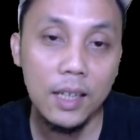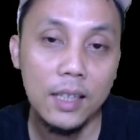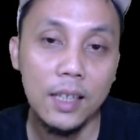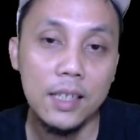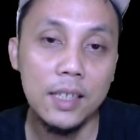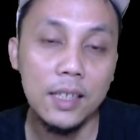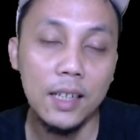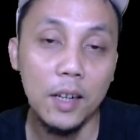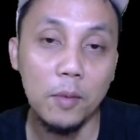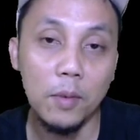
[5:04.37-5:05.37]
kita chat
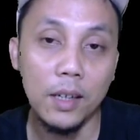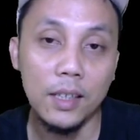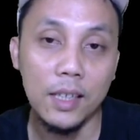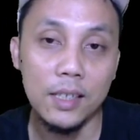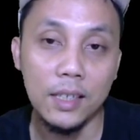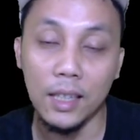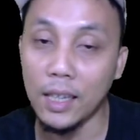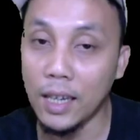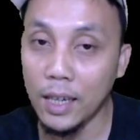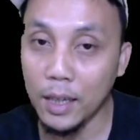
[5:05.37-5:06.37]
dengan nomor kita sendiri
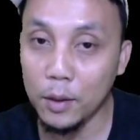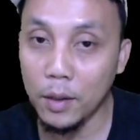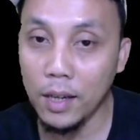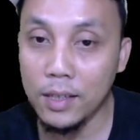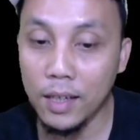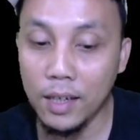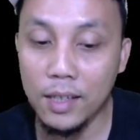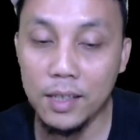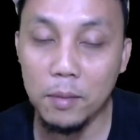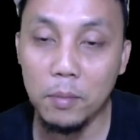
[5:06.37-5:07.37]
gitu ya caranya
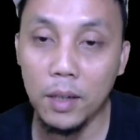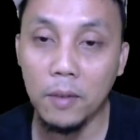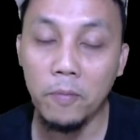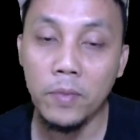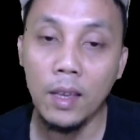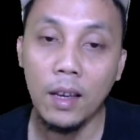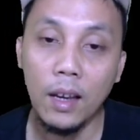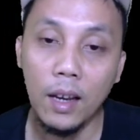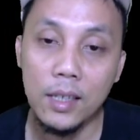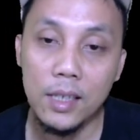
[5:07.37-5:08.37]
simple
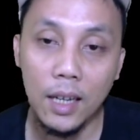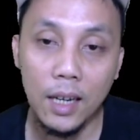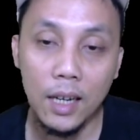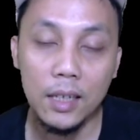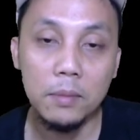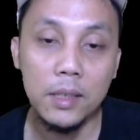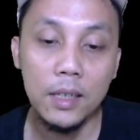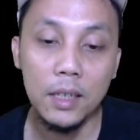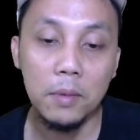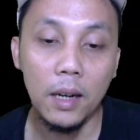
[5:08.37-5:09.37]
nah, silahkan bisa
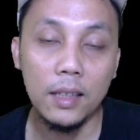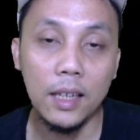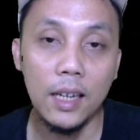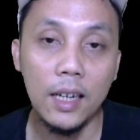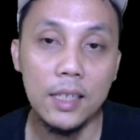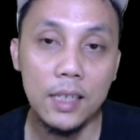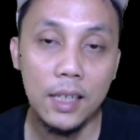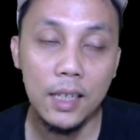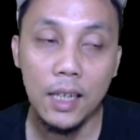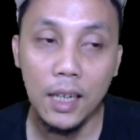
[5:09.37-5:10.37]
dipraktekkan
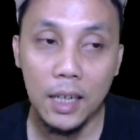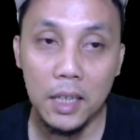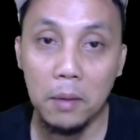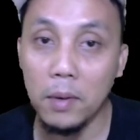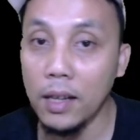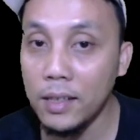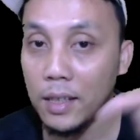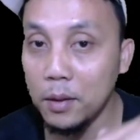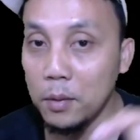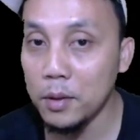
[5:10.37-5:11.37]
aja yang
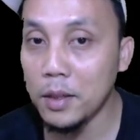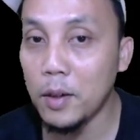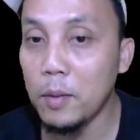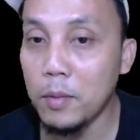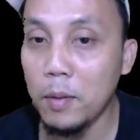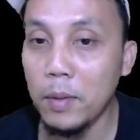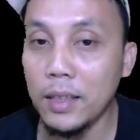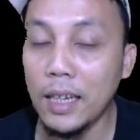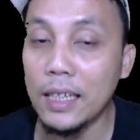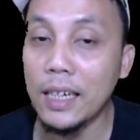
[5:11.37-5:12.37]
berhasil tulis di kolom
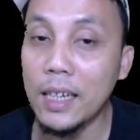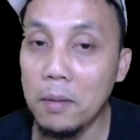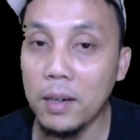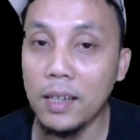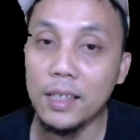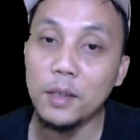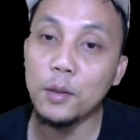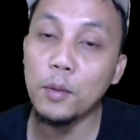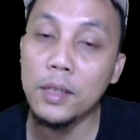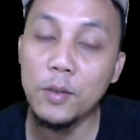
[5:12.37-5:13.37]
komentar yang nggak berhasil
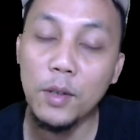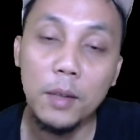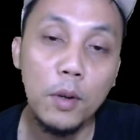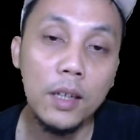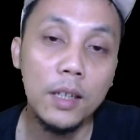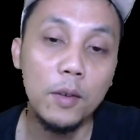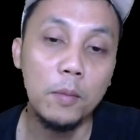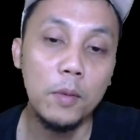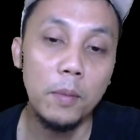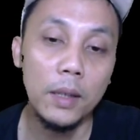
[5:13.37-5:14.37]
tulis juga boleh di
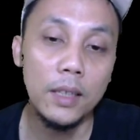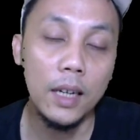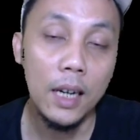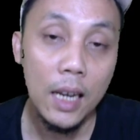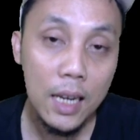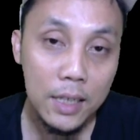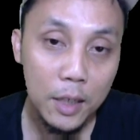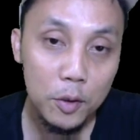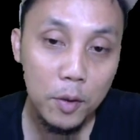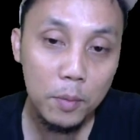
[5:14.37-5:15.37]
kolom komentar saya
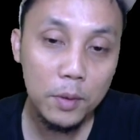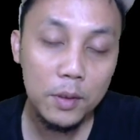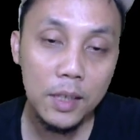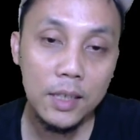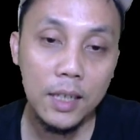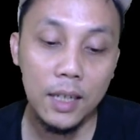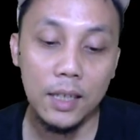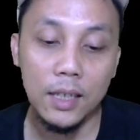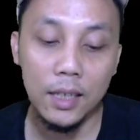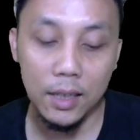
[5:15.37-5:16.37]
cukup untuk sesi
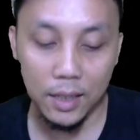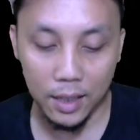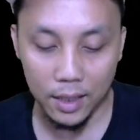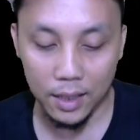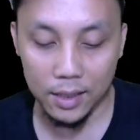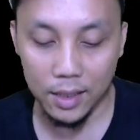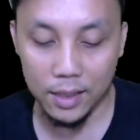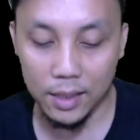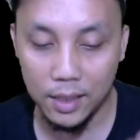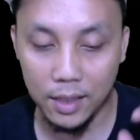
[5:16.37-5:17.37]
kali ini ah,
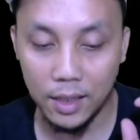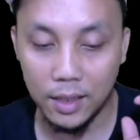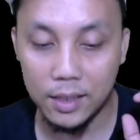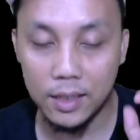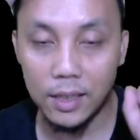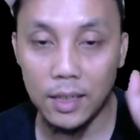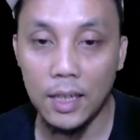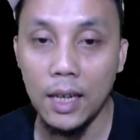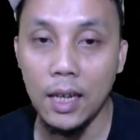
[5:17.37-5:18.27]
sesi singkat aja